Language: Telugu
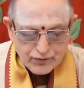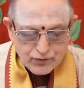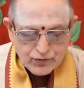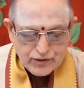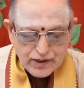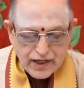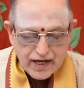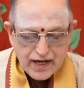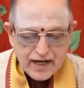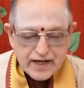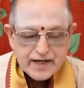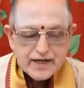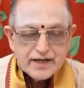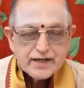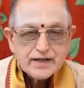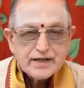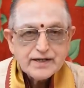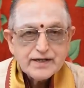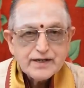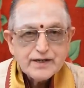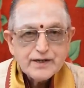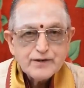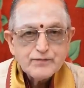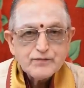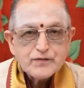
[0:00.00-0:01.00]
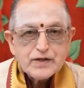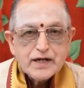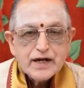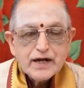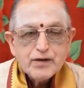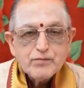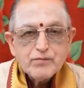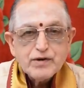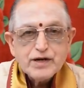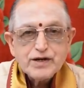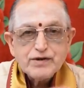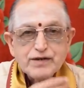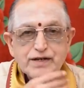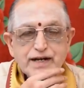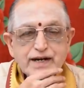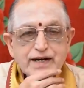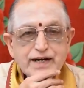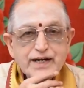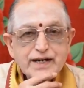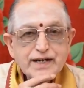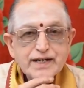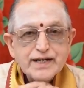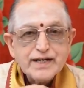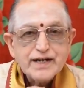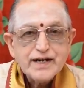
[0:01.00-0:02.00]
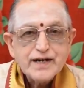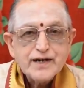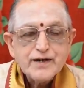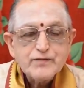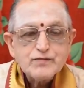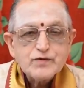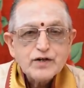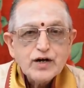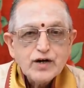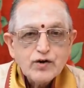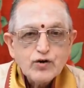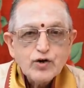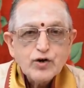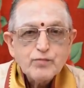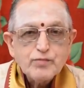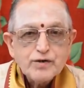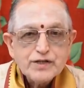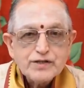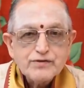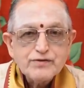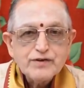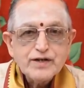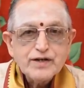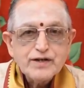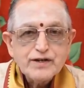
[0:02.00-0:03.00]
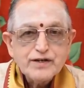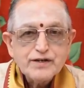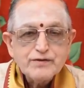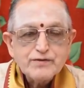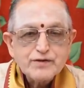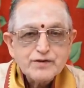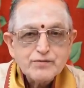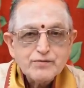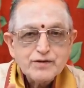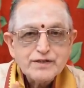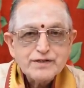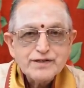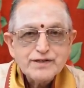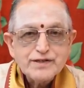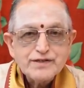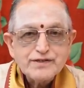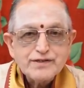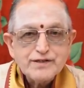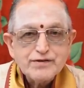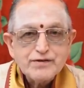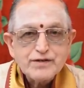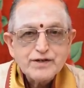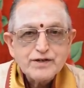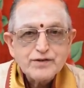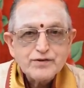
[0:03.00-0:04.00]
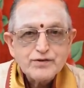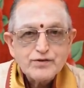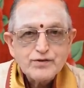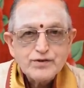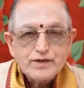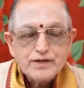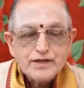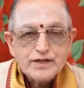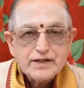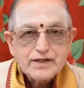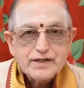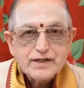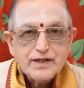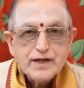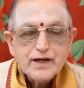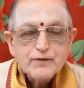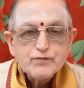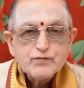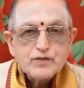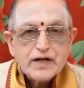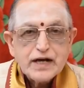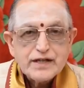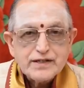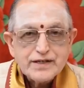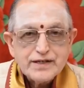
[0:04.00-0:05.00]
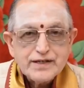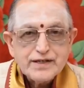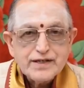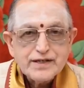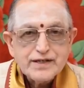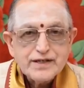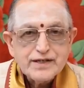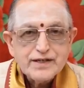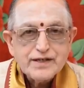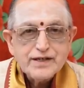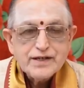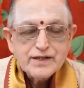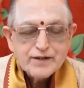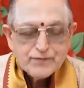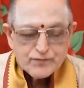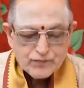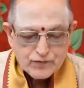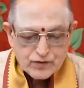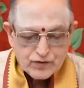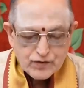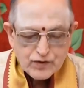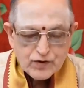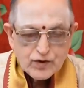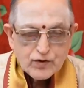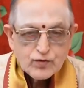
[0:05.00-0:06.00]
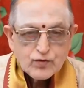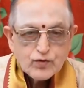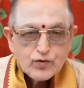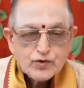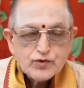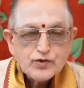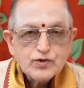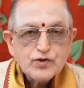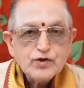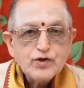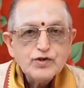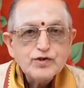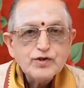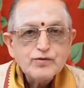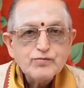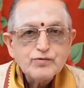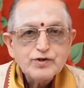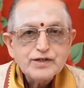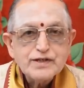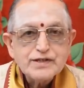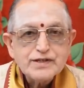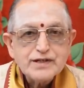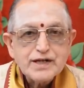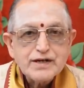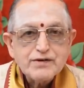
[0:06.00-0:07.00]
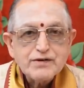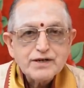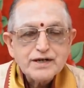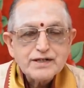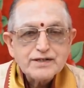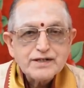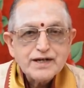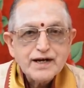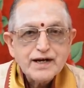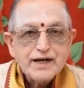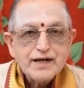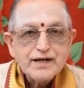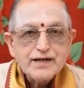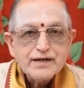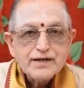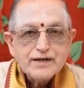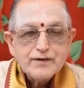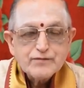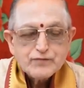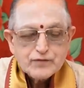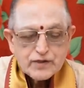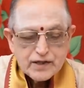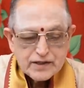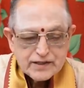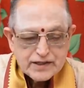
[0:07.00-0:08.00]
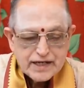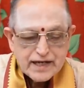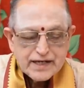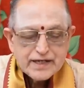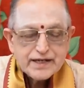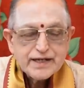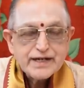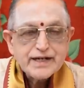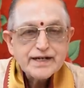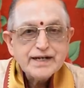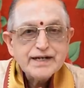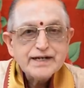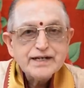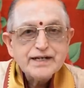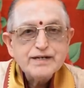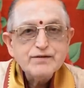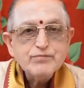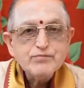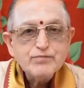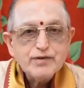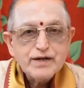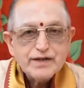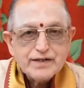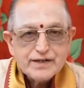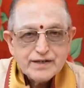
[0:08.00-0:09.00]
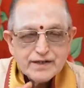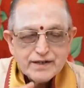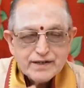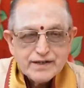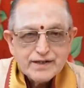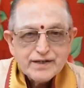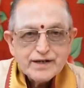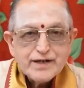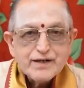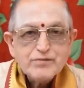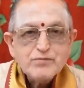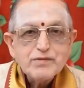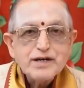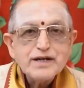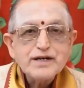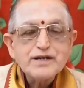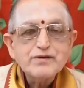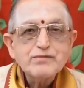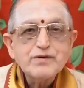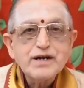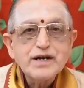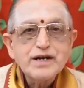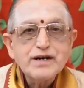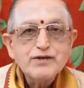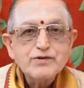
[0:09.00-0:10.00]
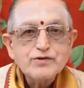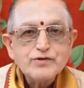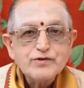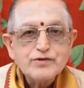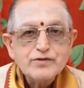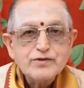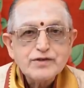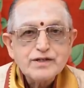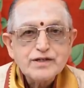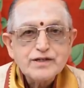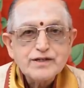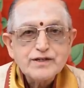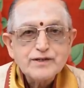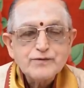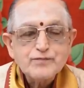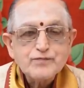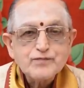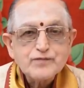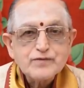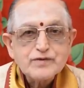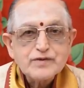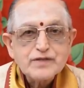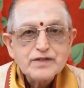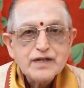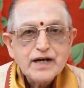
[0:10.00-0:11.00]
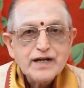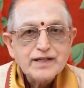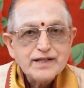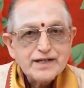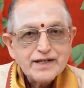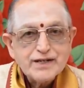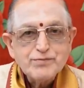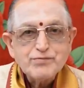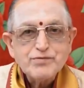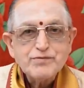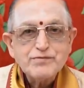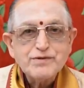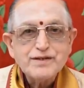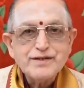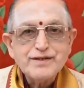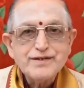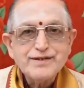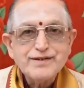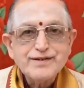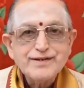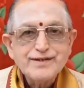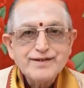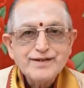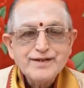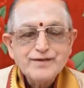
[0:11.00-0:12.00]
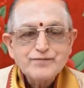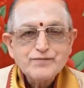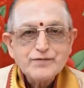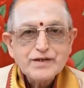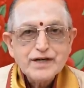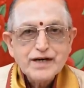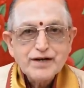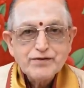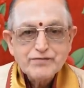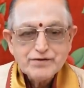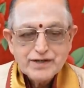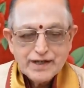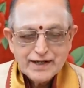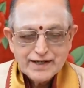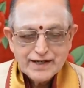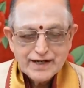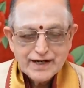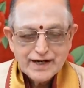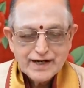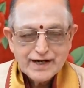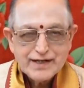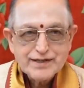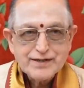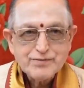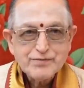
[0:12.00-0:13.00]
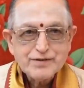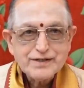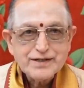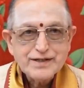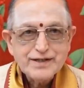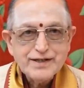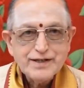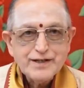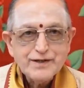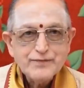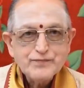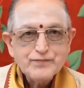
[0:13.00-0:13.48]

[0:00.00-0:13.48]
ఉదాహరణకి మనం ఎక్కడైనా ఓ పదివేలు ఇన్వెస్ట్మెంట్ చేసామని అనుకోండి అది కొద్ది రోజులు పోయిన తర్వాత దానికి రెట్టింపై మనకి మళ్ళా వస్తుంది అదిగే ఇప్పుడు మరి వ్యయాధిపతి